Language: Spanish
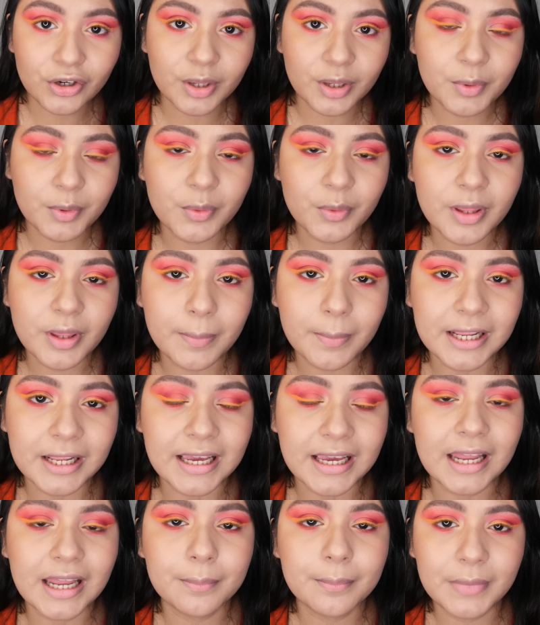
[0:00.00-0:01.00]
ahora me voy a
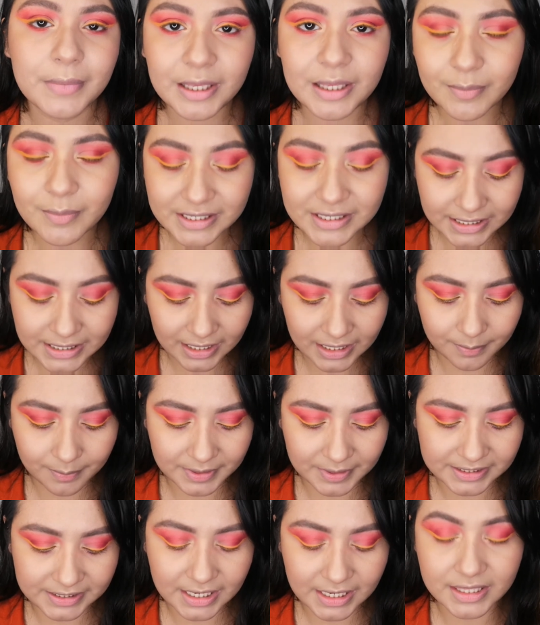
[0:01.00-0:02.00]
aplicar mi máscara de
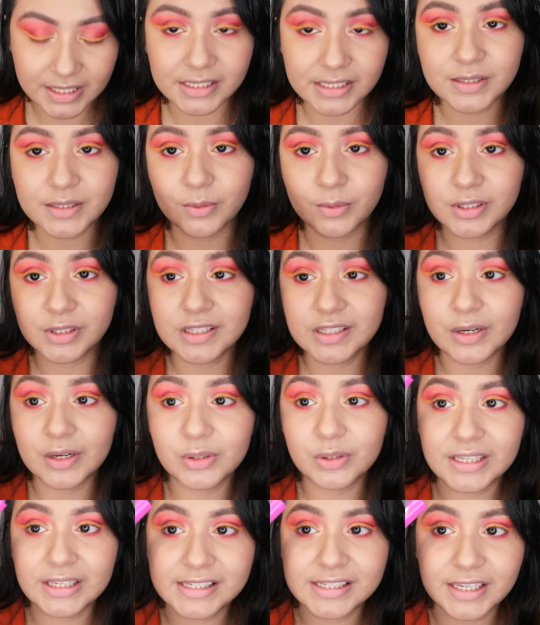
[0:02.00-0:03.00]
pestañas y voy a estar
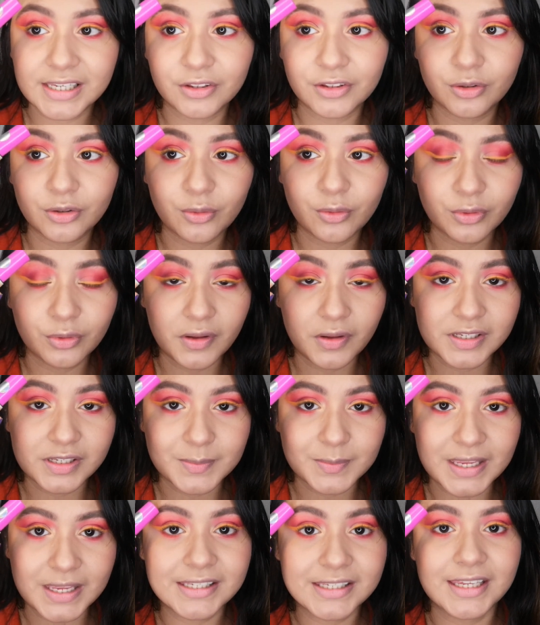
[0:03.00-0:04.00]
utilizando una vez
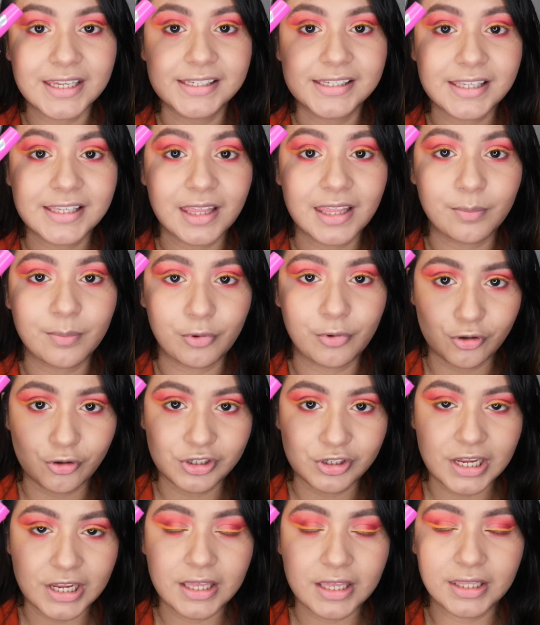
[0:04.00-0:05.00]
más esta de
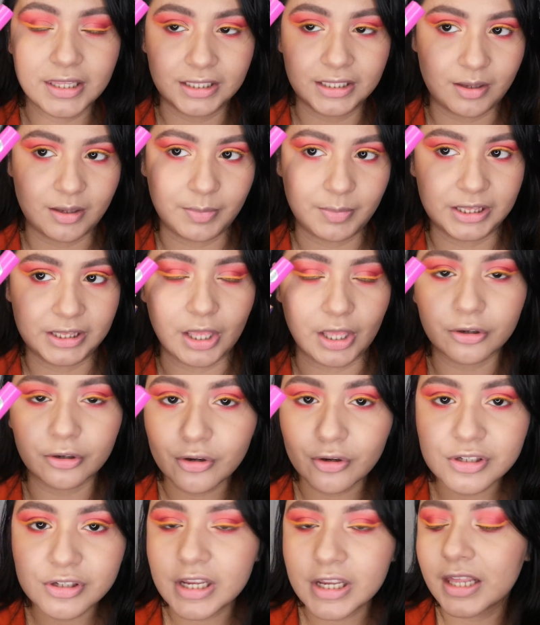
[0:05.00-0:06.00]
prosa de tapita
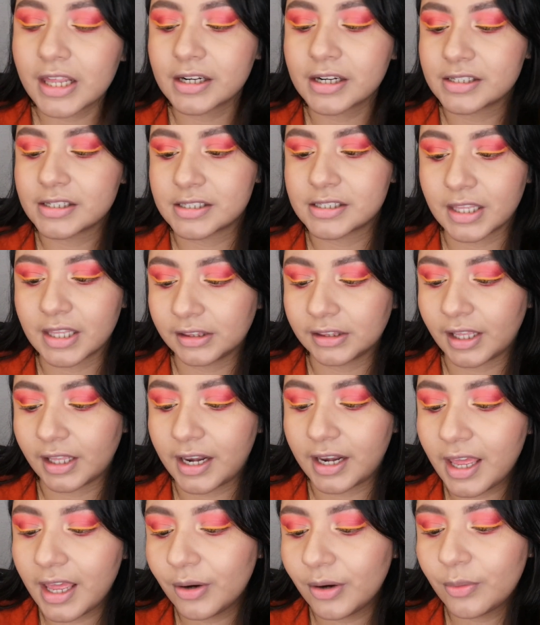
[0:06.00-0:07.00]
rosa, resistente
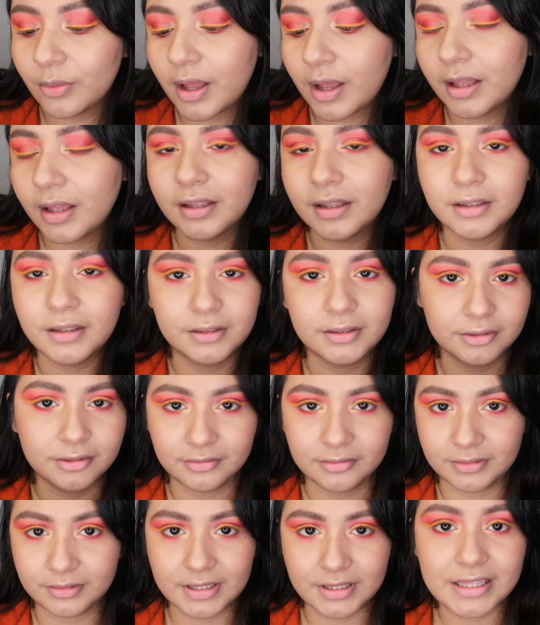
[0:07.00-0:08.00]
al agua
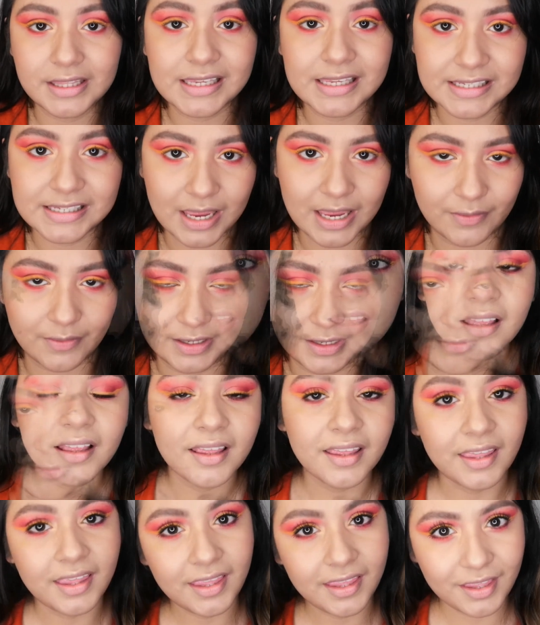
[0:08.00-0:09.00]
ya saben.
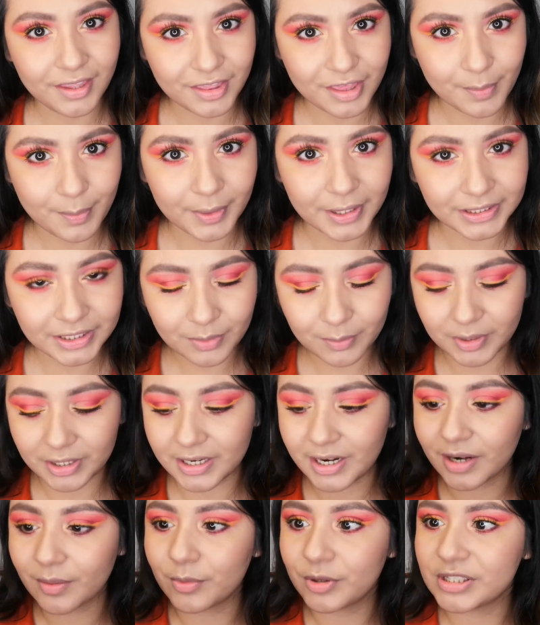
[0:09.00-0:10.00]
Y ya para
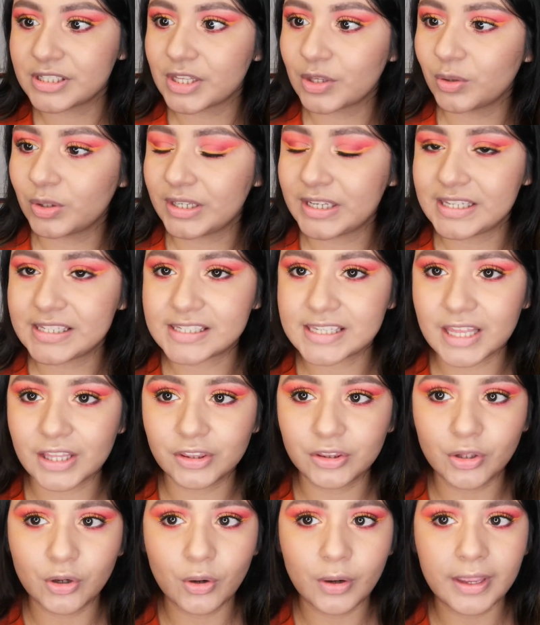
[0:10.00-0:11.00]
terminar voy a estar
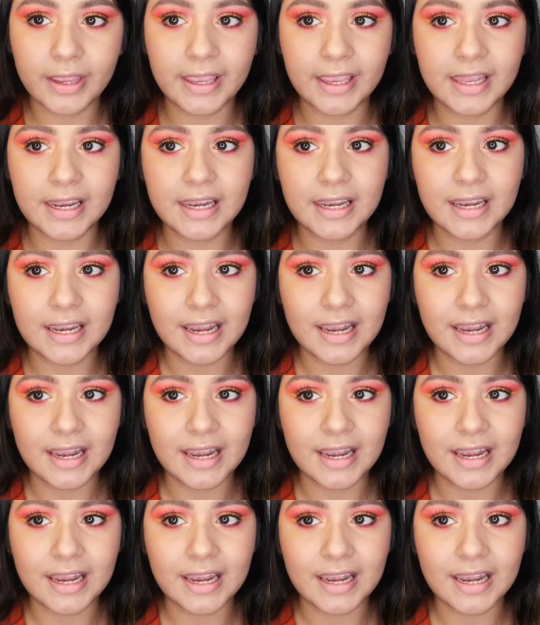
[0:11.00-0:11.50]
utilizando el